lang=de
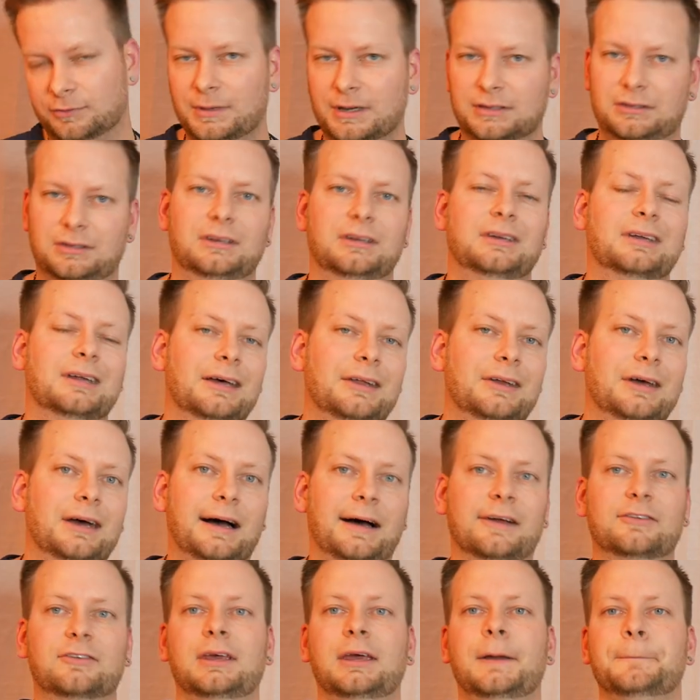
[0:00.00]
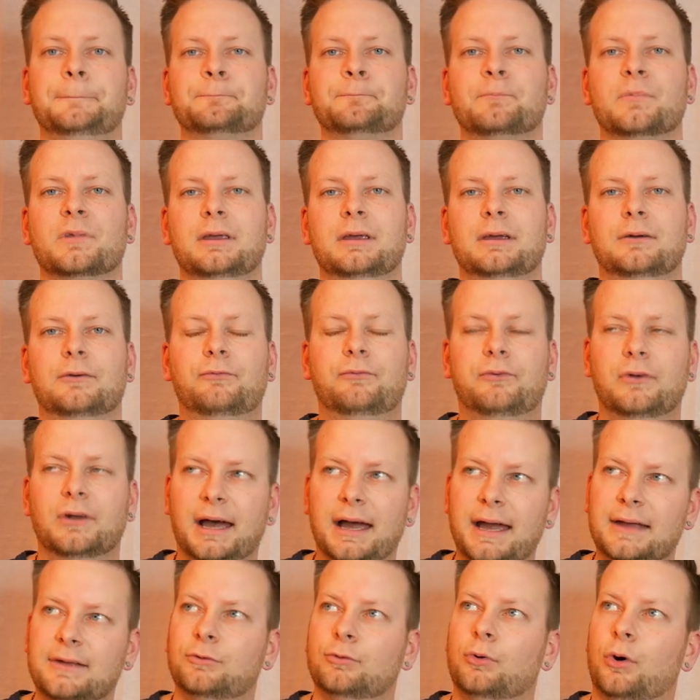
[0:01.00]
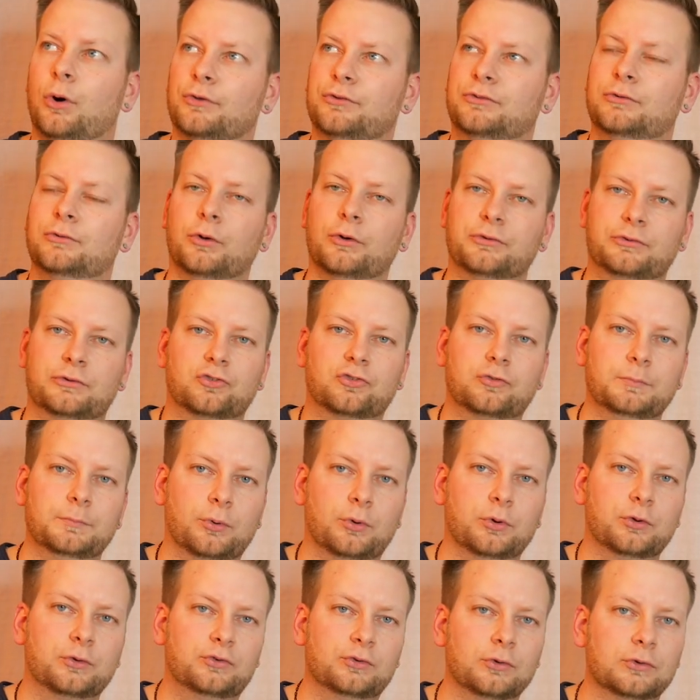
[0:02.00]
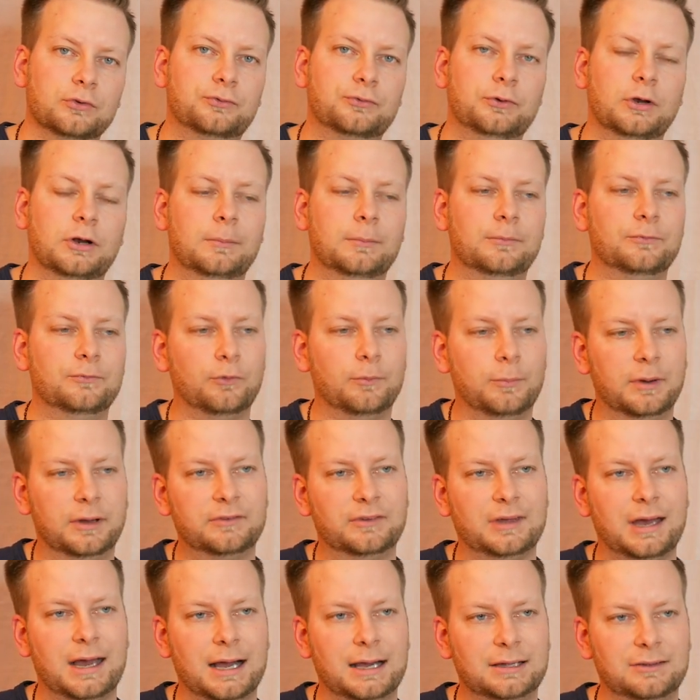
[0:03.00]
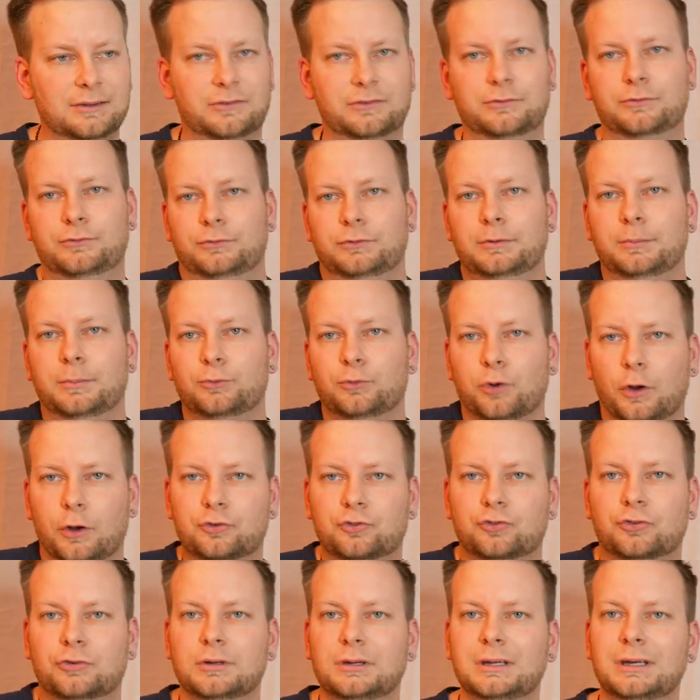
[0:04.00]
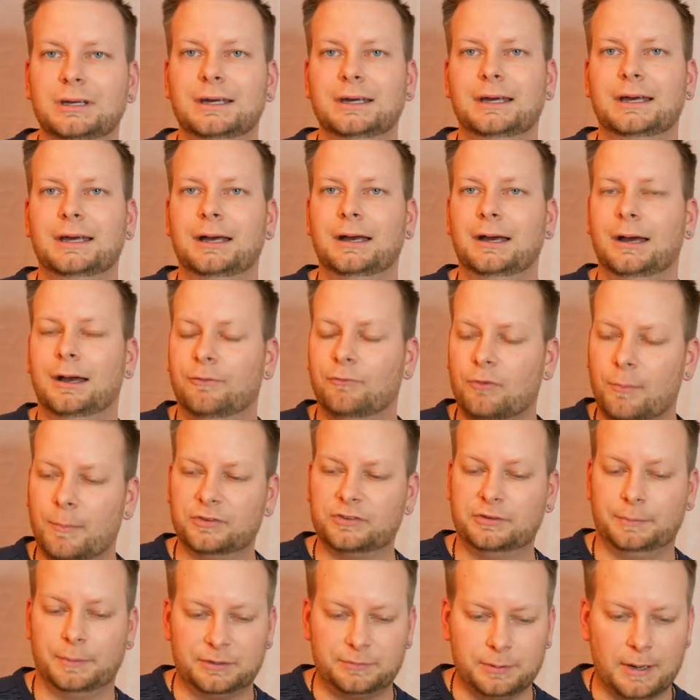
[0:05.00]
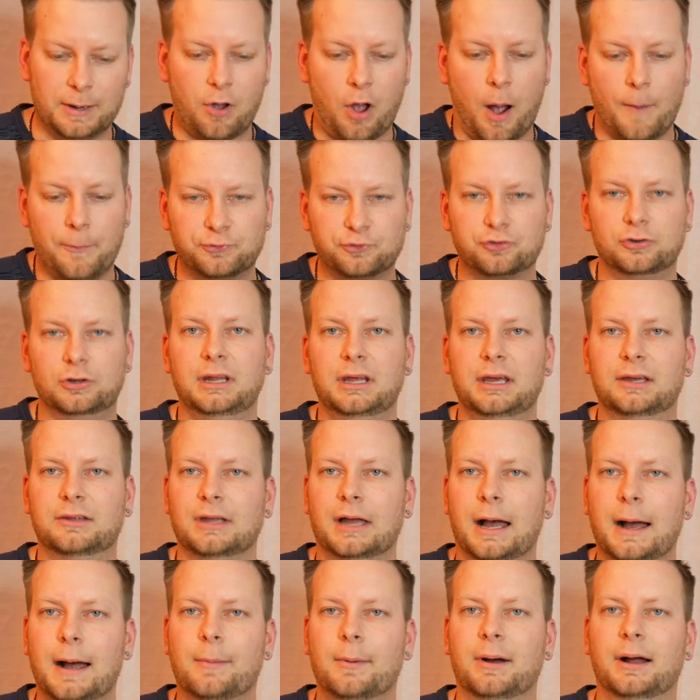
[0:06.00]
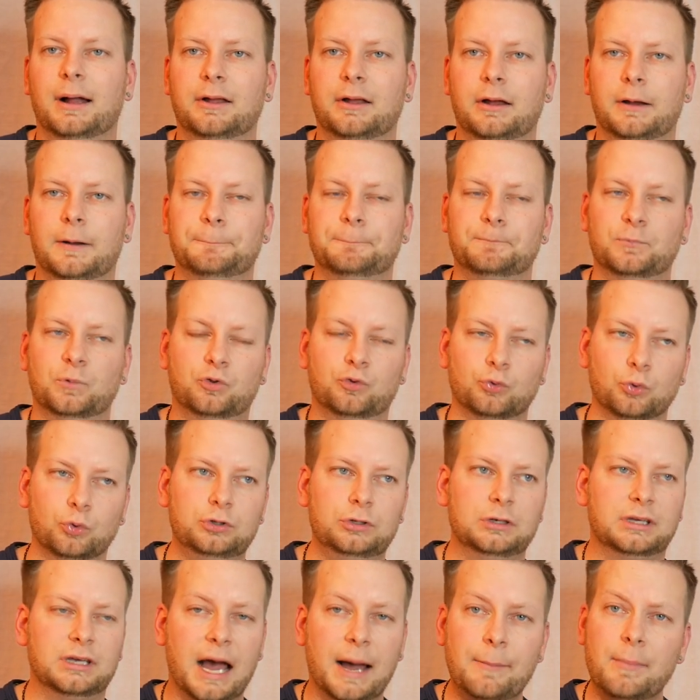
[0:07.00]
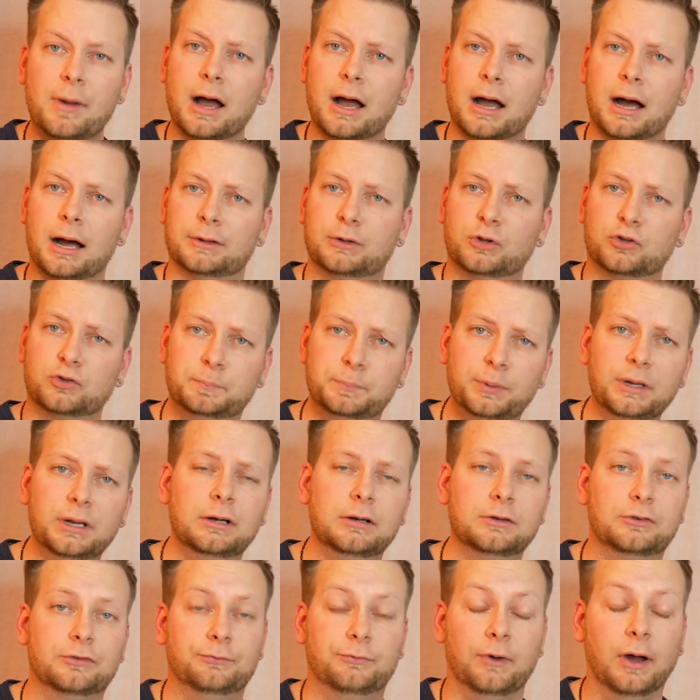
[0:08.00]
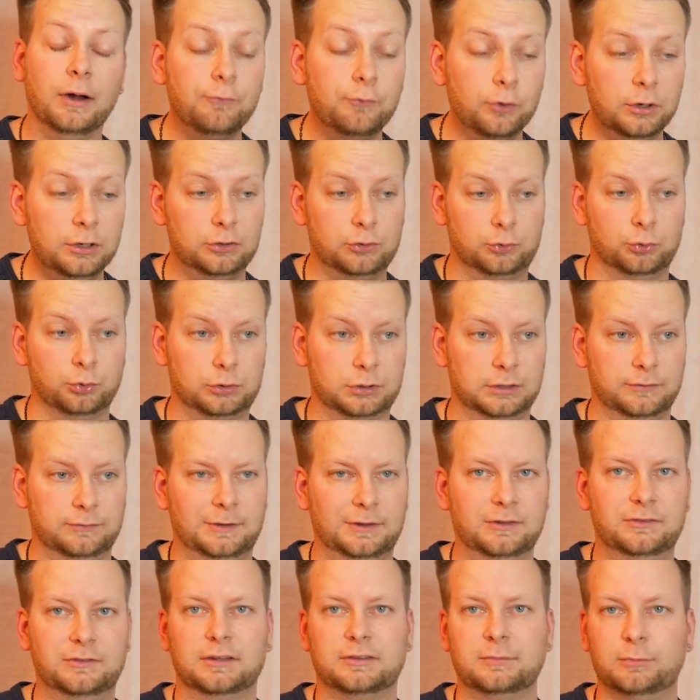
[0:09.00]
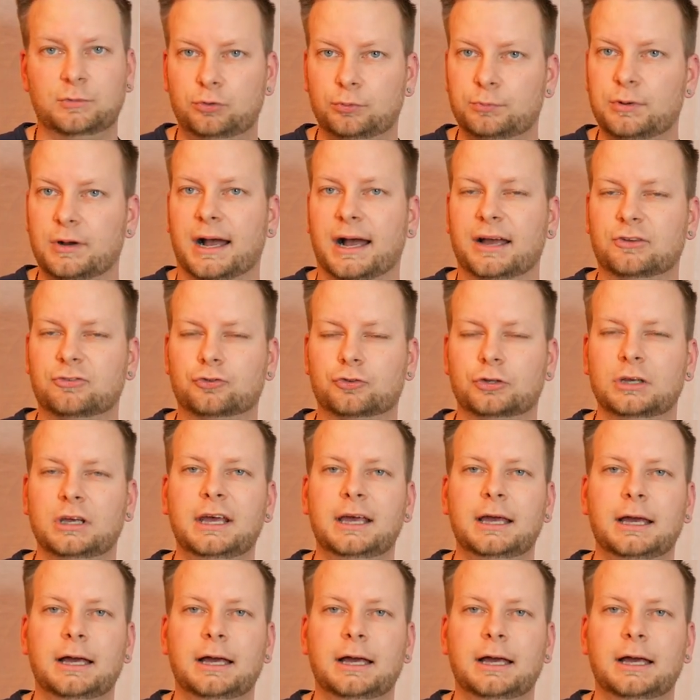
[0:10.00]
macht ihr denn da in Hart? Vielleicht nur aus einem russischen Produktionsfilm, wo man sagt, das ist wie im Deutschen, wo man sich manchmal am Kopf schlägt, aber so die Kamera, das Bild war wirklich gut gewesen. Das hat mich überrascht.